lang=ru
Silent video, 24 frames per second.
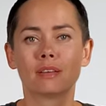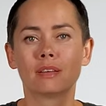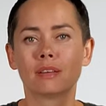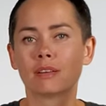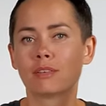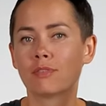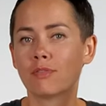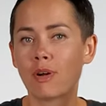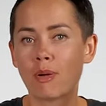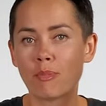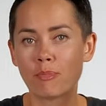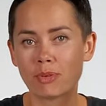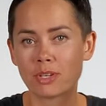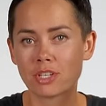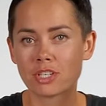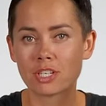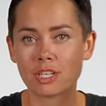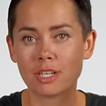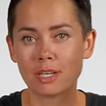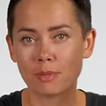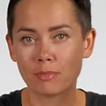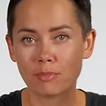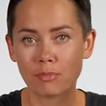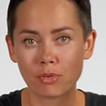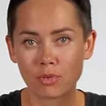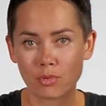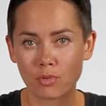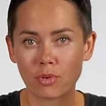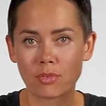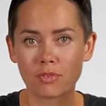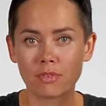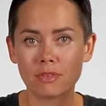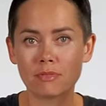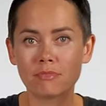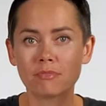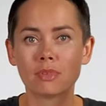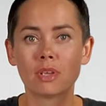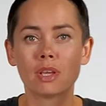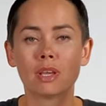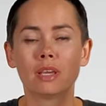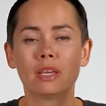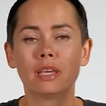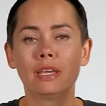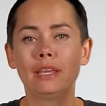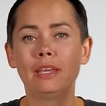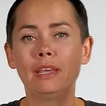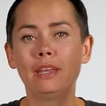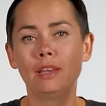к вам пришли брови
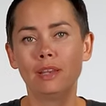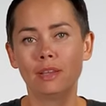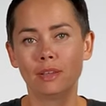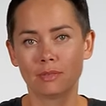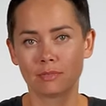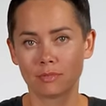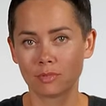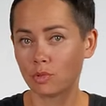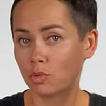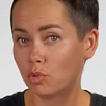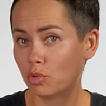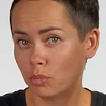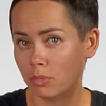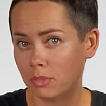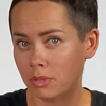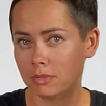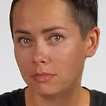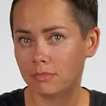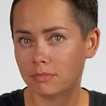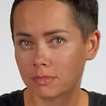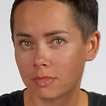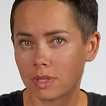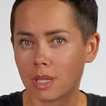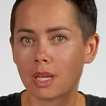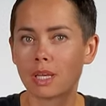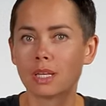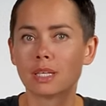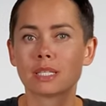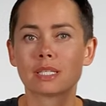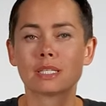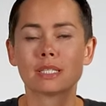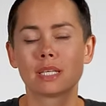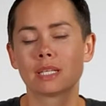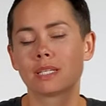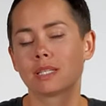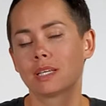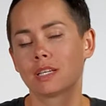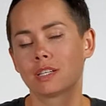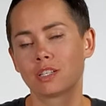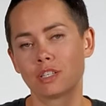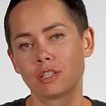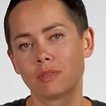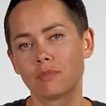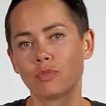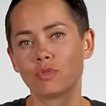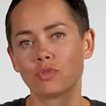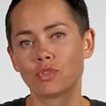или губы с засаженными